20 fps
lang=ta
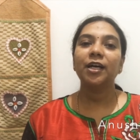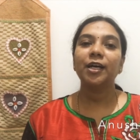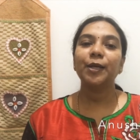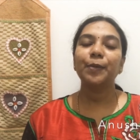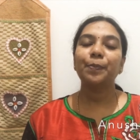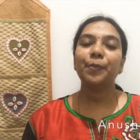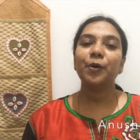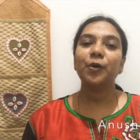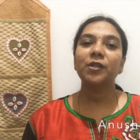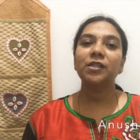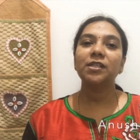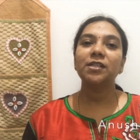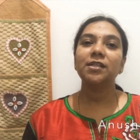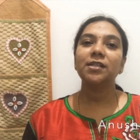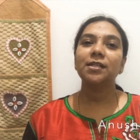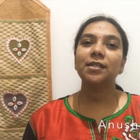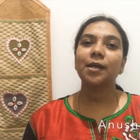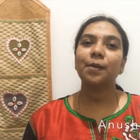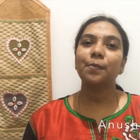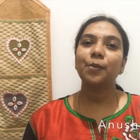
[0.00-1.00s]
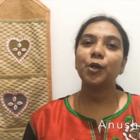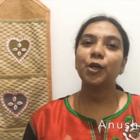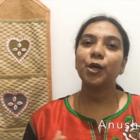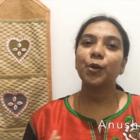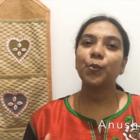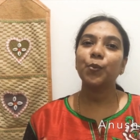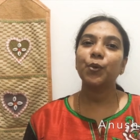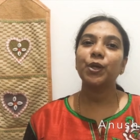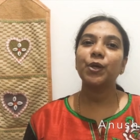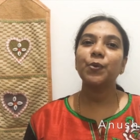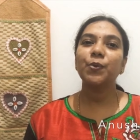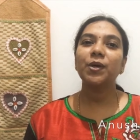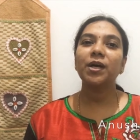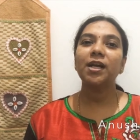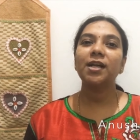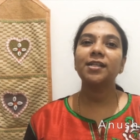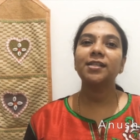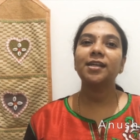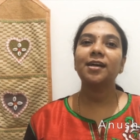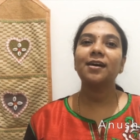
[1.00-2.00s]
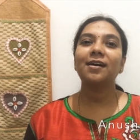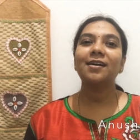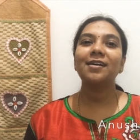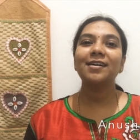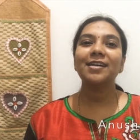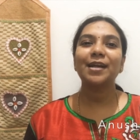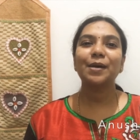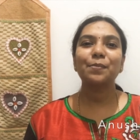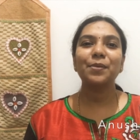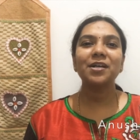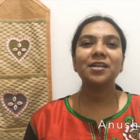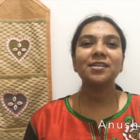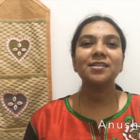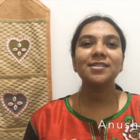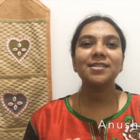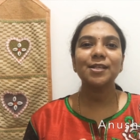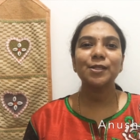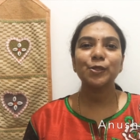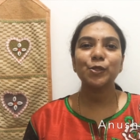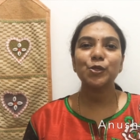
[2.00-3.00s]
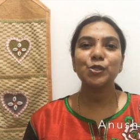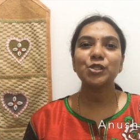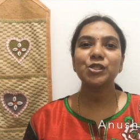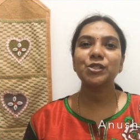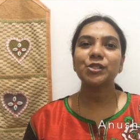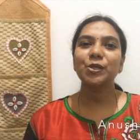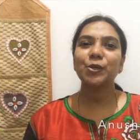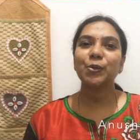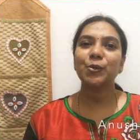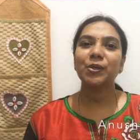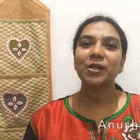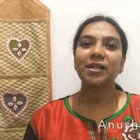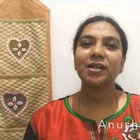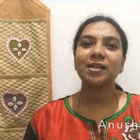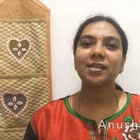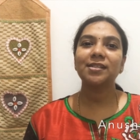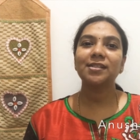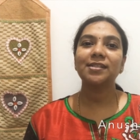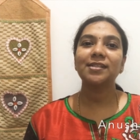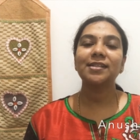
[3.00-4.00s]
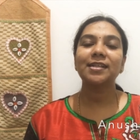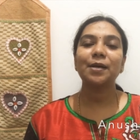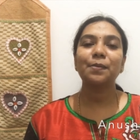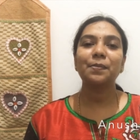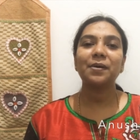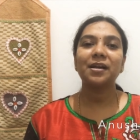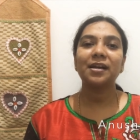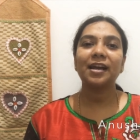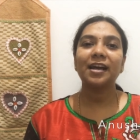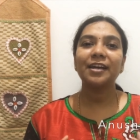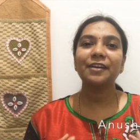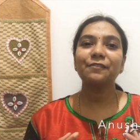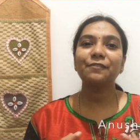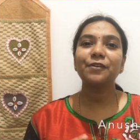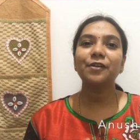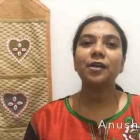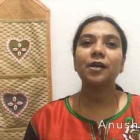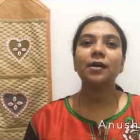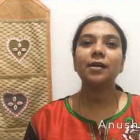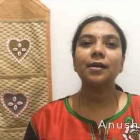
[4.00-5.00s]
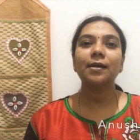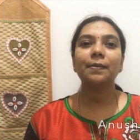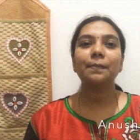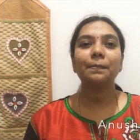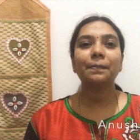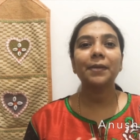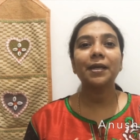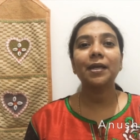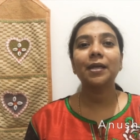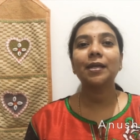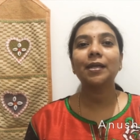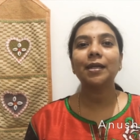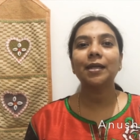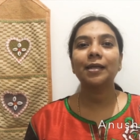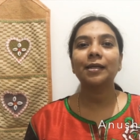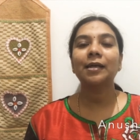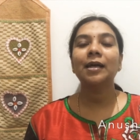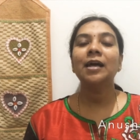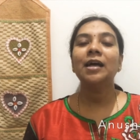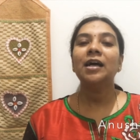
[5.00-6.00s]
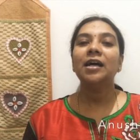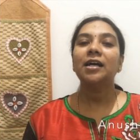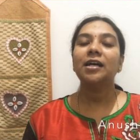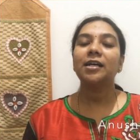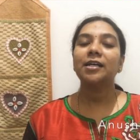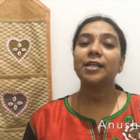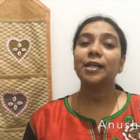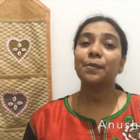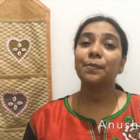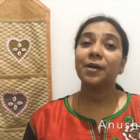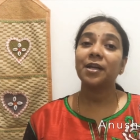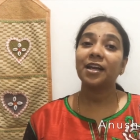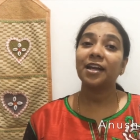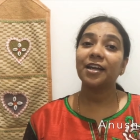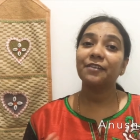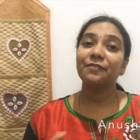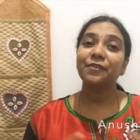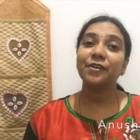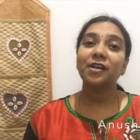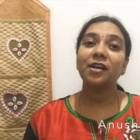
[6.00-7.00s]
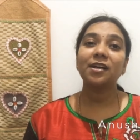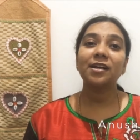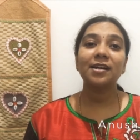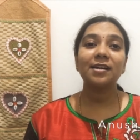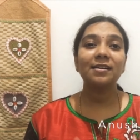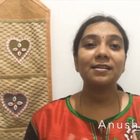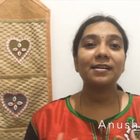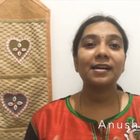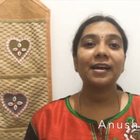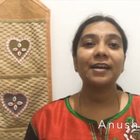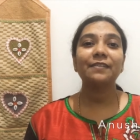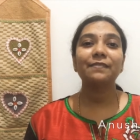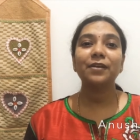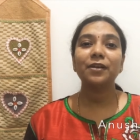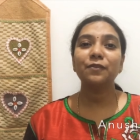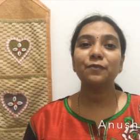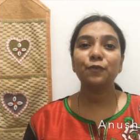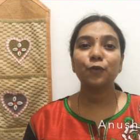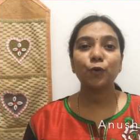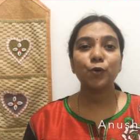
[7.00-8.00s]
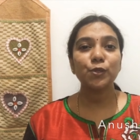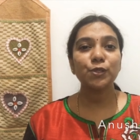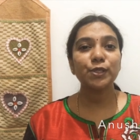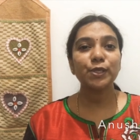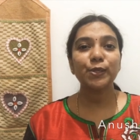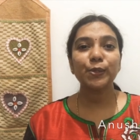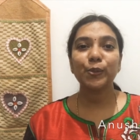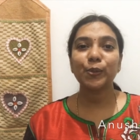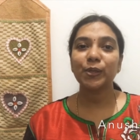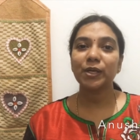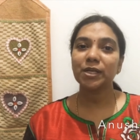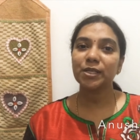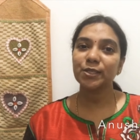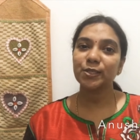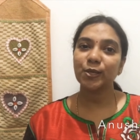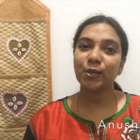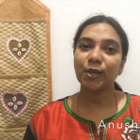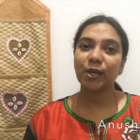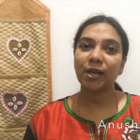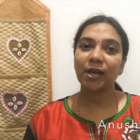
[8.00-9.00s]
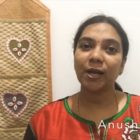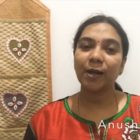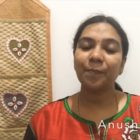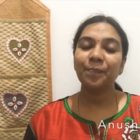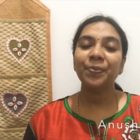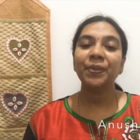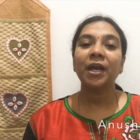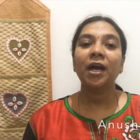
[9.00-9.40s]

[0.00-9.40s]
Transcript: இப்போ வந்து நம்மளோட உறவுகள் தான் நமக்கு சந்தோஷத்தை கொடுக்கறது நம்ம லைஃபுக்கான மீனிங் நம்ம லைஃபுக்கான டிரைவிங் ஃபோர்ஸ்ன்னு கூட சொல்லலாம்